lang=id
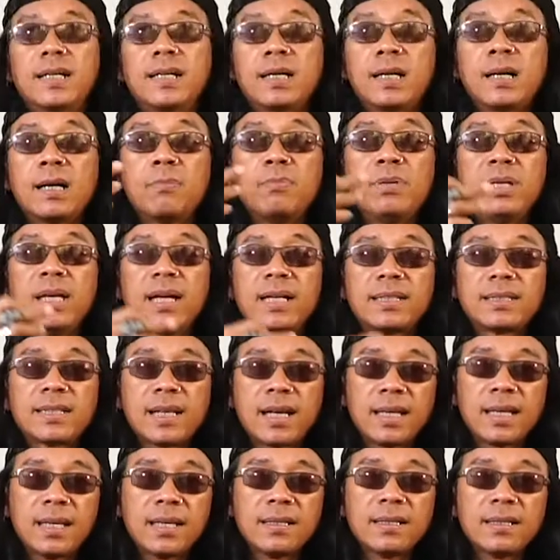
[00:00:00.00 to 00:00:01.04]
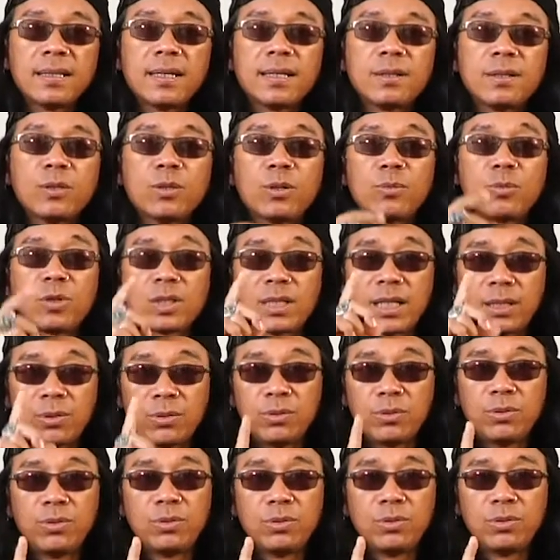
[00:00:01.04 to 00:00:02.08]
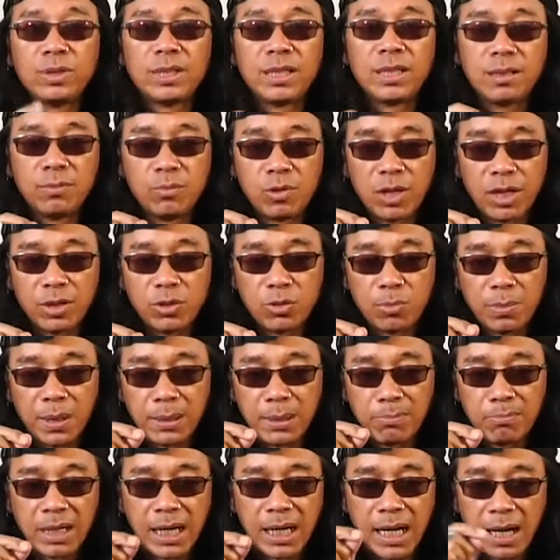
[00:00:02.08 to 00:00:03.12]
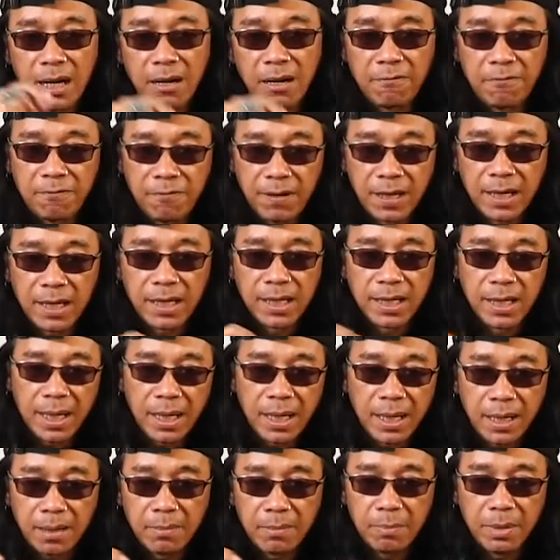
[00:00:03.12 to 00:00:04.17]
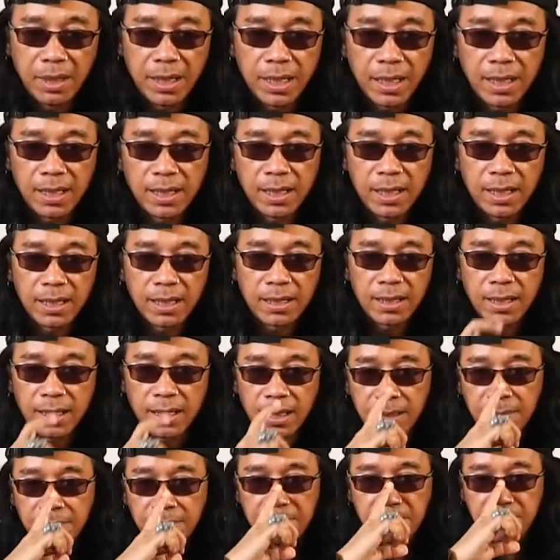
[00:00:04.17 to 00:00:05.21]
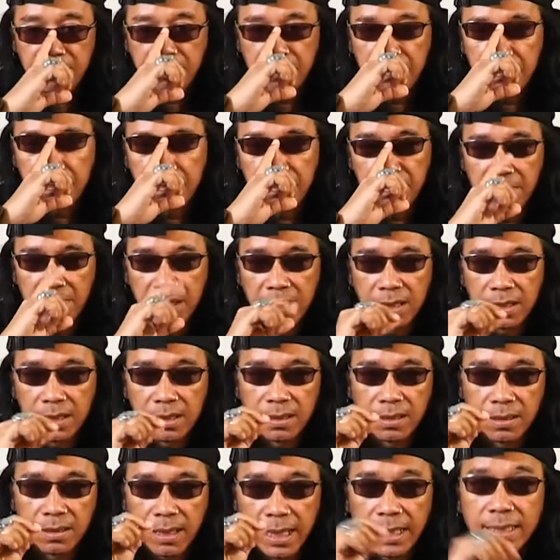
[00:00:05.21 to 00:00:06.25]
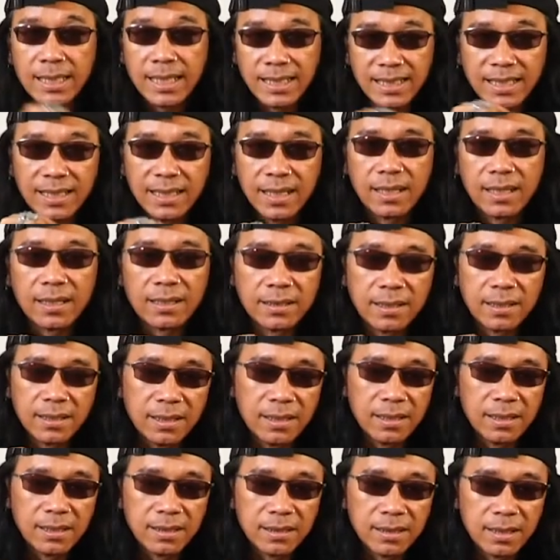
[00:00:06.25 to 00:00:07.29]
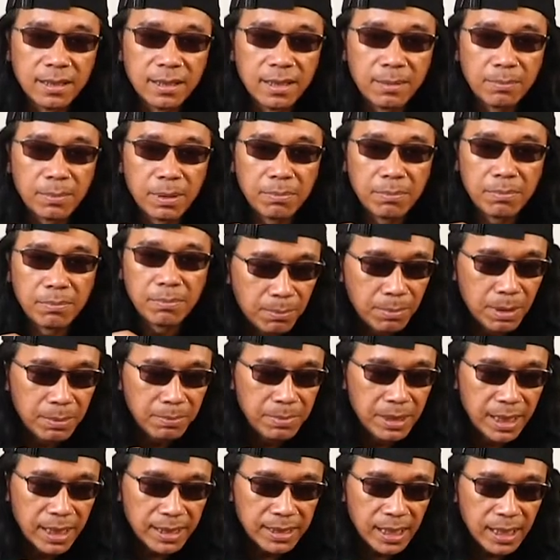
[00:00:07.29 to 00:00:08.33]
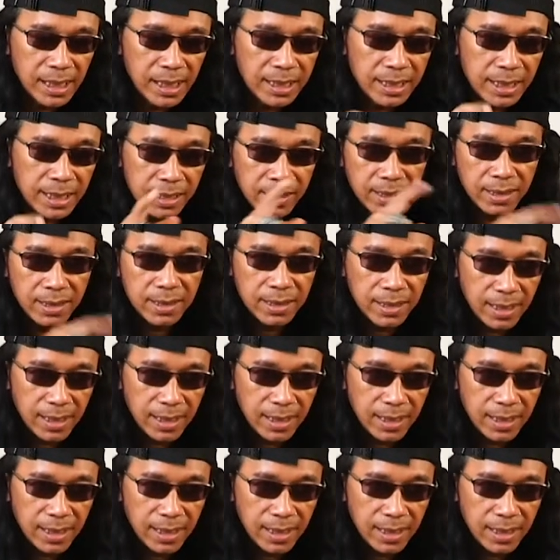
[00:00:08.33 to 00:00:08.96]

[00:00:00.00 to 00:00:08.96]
ngebiasainnya itu nomor satu dulu. Jadi bukan cuma menghafal gerakan pickingnya uh, aja sih ya. Jadi jadi mem membiasakannya nih